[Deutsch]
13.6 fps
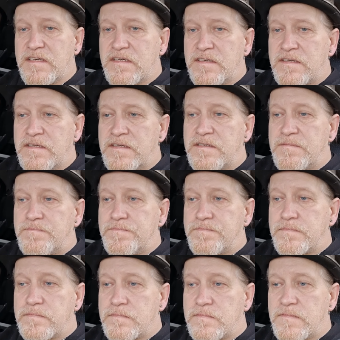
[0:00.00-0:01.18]

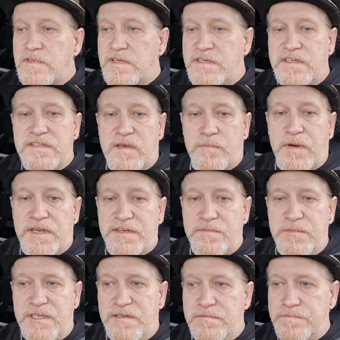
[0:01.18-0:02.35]
äh, in dieser
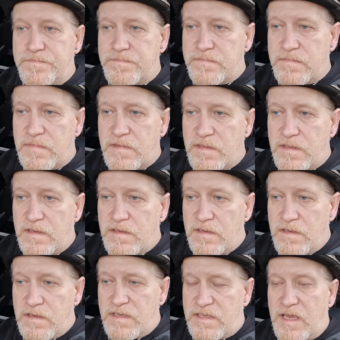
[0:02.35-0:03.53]
Pandemie.
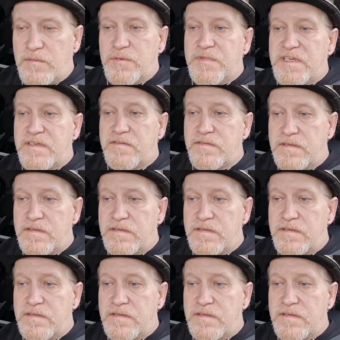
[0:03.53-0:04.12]
Ich habe mich